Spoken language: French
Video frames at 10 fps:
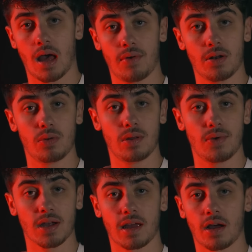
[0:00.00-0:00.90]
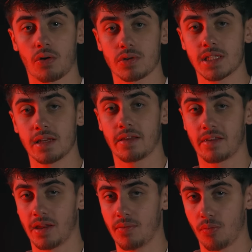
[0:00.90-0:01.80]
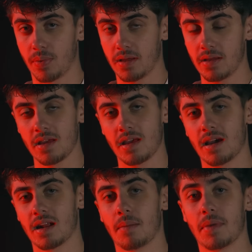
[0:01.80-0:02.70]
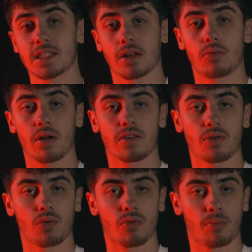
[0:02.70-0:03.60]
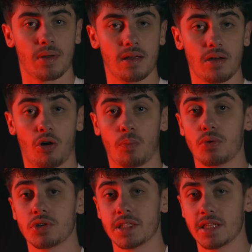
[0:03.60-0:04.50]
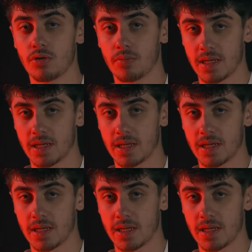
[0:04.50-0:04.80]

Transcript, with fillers: Avec l'univers qui a grandi et qui s'est développé, la matière noire s'est regroupée en petits îlots de